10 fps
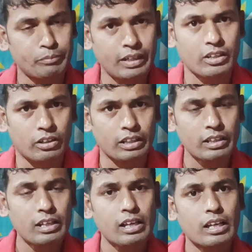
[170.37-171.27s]
ম্যান হয়
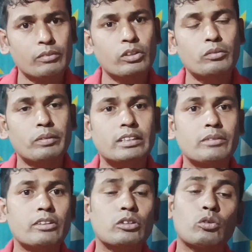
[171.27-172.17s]
এবং
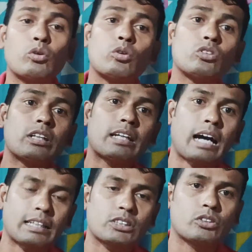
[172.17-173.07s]
বেশিরভাগ সময় কোনো যদি
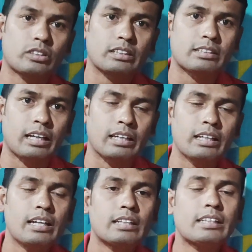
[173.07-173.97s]
কাজ করতে চায়
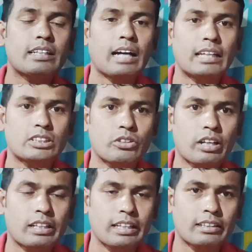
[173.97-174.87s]
সেই কাজ
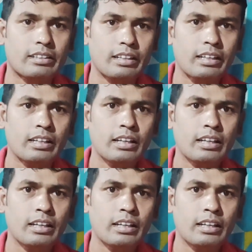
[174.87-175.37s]
করার ক্ষেত্রে